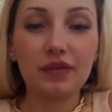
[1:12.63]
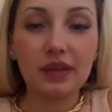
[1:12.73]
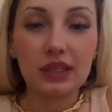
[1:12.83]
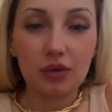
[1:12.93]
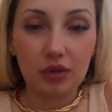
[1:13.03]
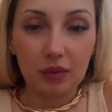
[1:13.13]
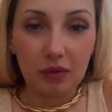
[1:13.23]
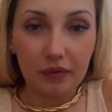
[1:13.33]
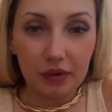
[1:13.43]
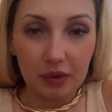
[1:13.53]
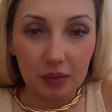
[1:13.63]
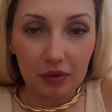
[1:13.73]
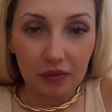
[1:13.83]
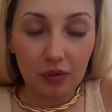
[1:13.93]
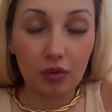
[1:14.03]
Deixa eu fazer outra previsão,
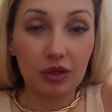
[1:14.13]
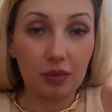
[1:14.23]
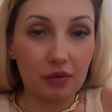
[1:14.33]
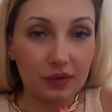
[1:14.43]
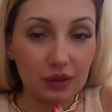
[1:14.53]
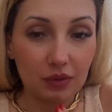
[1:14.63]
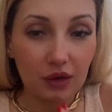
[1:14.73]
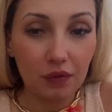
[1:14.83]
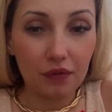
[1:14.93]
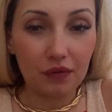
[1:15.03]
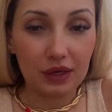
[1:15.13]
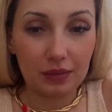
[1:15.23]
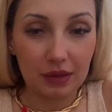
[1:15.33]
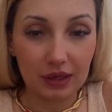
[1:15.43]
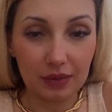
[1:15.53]
outra previsão que eu vi
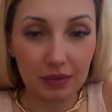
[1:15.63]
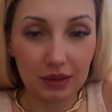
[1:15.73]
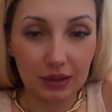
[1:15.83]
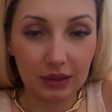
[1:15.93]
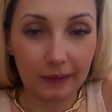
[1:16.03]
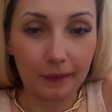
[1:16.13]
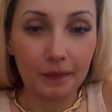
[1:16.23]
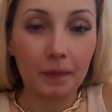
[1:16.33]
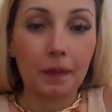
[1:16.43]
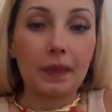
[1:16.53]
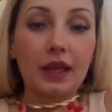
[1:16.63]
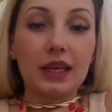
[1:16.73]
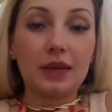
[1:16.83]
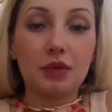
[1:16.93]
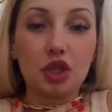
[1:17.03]
na minha cabeça
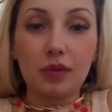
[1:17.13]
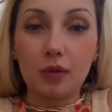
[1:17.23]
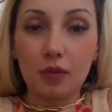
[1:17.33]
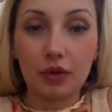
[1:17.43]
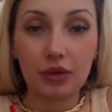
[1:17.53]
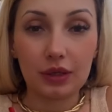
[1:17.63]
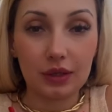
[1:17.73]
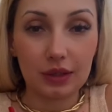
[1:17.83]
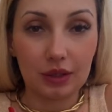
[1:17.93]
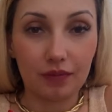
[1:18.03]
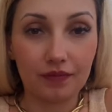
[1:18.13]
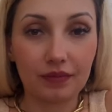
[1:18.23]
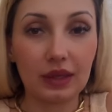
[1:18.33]
e que me chamou muito atenção.